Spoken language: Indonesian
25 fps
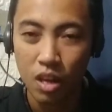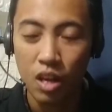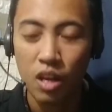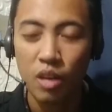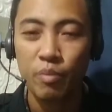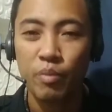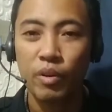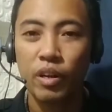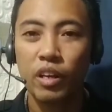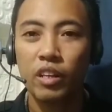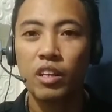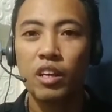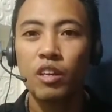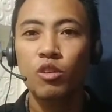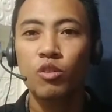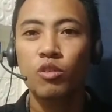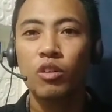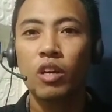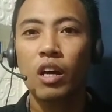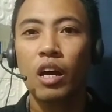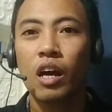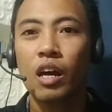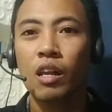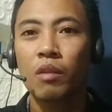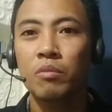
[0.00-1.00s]
perannya
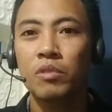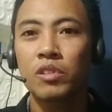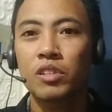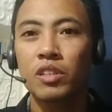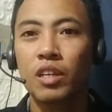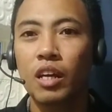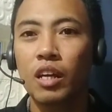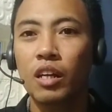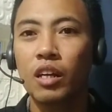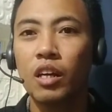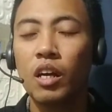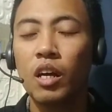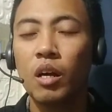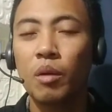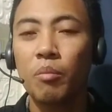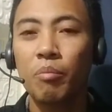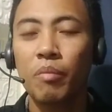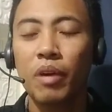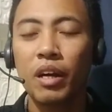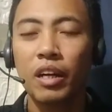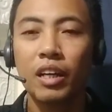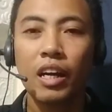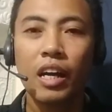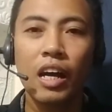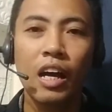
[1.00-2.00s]
juga hal besar
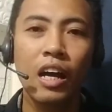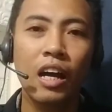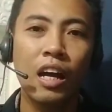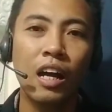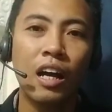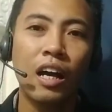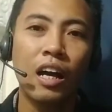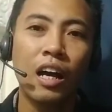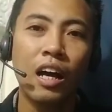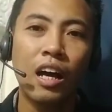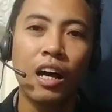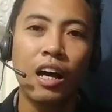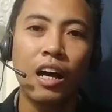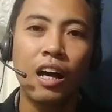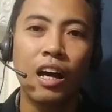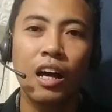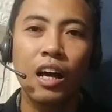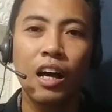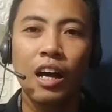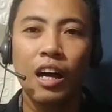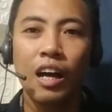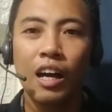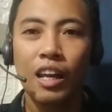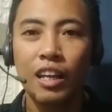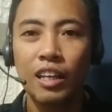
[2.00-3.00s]
maka
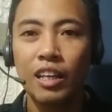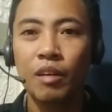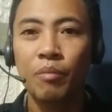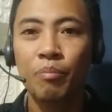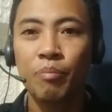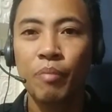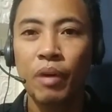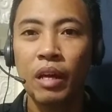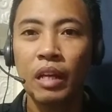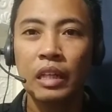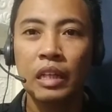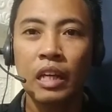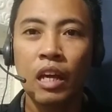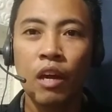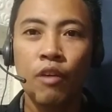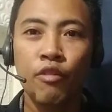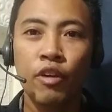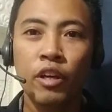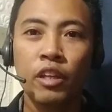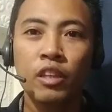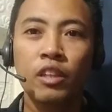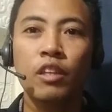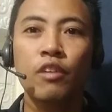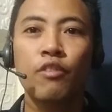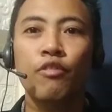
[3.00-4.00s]
hal yang paling
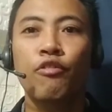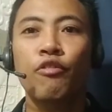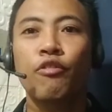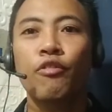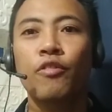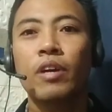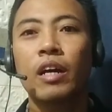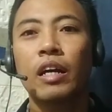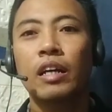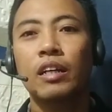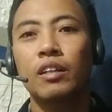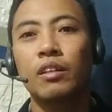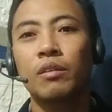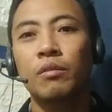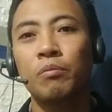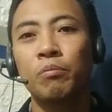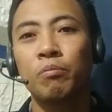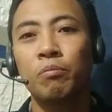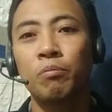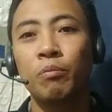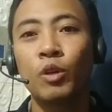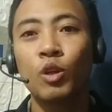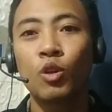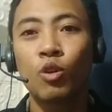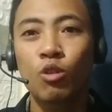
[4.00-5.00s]
efektif yang
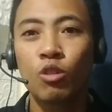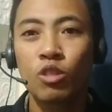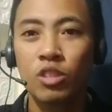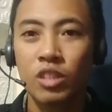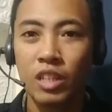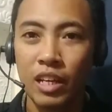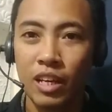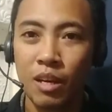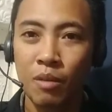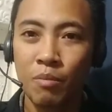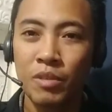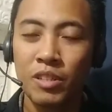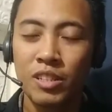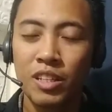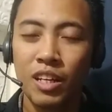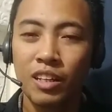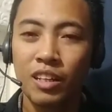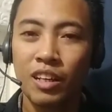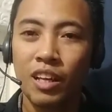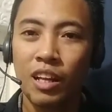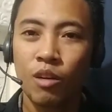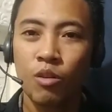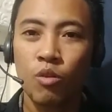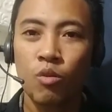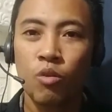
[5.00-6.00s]
menurut saya bisa
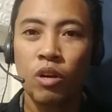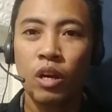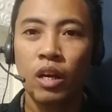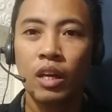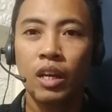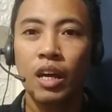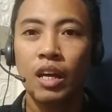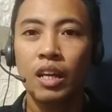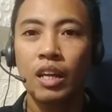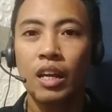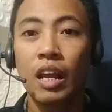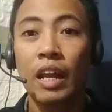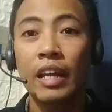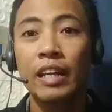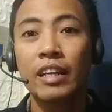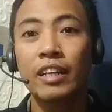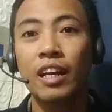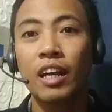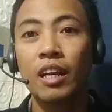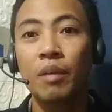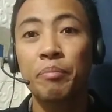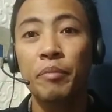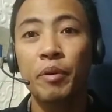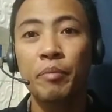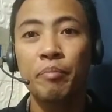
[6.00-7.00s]
dilakukan adalah
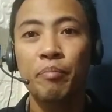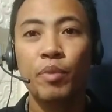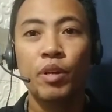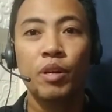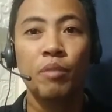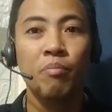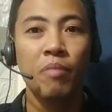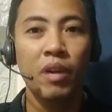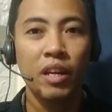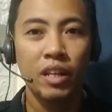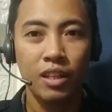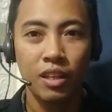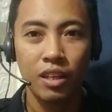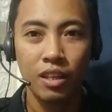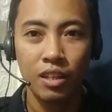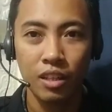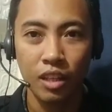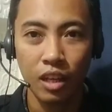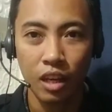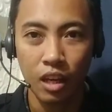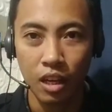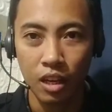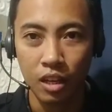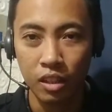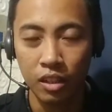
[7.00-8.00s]
dengan
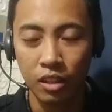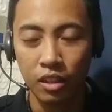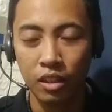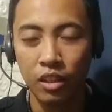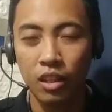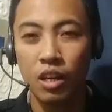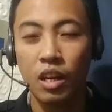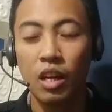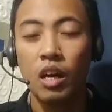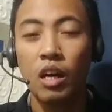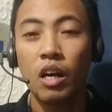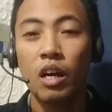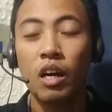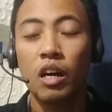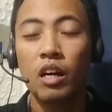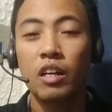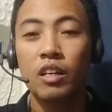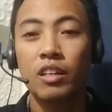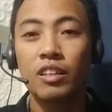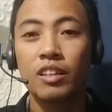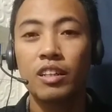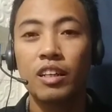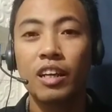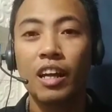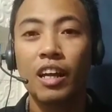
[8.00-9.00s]
memperbaikinya
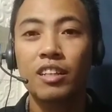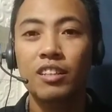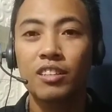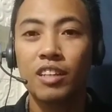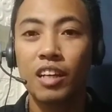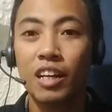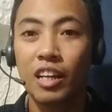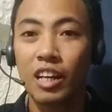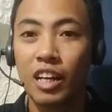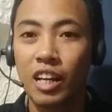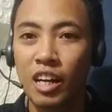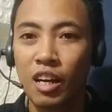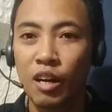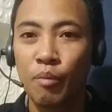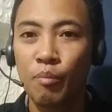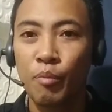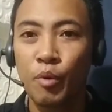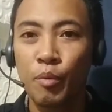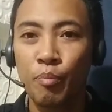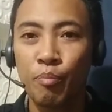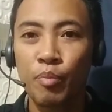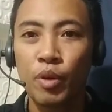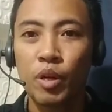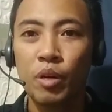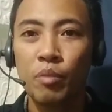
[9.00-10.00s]
dengan cara
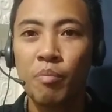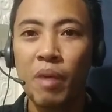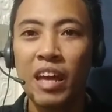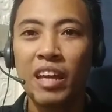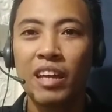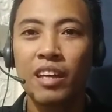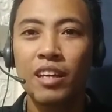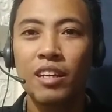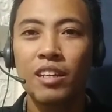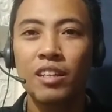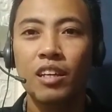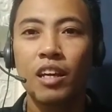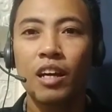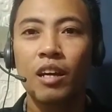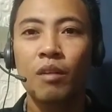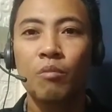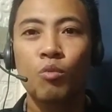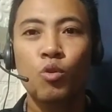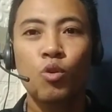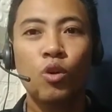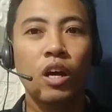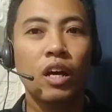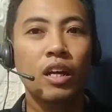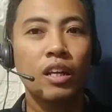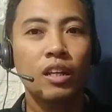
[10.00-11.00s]
memperbaikinya
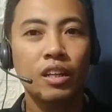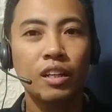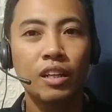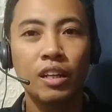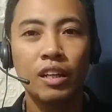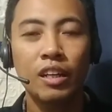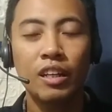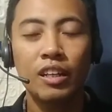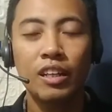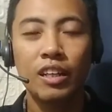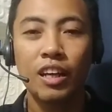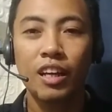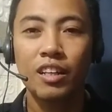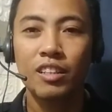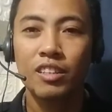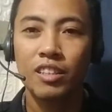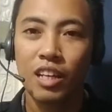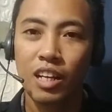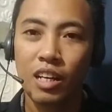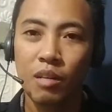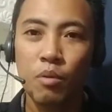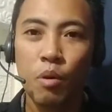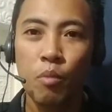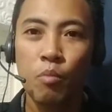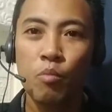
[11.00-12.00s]
bukan dengan
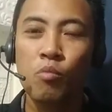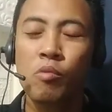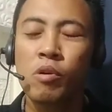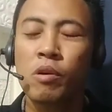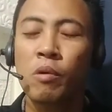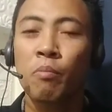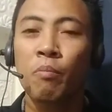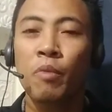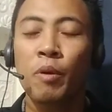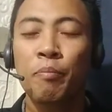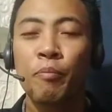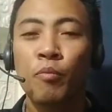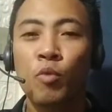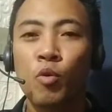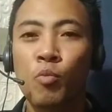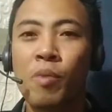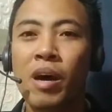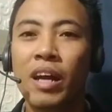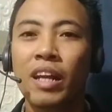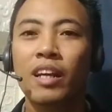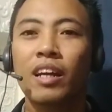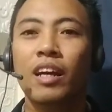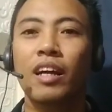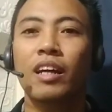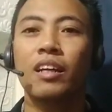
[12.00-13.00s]
cara
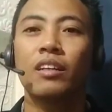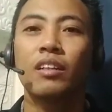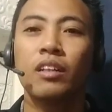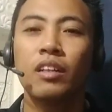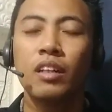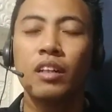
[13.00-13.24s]
membubarkan.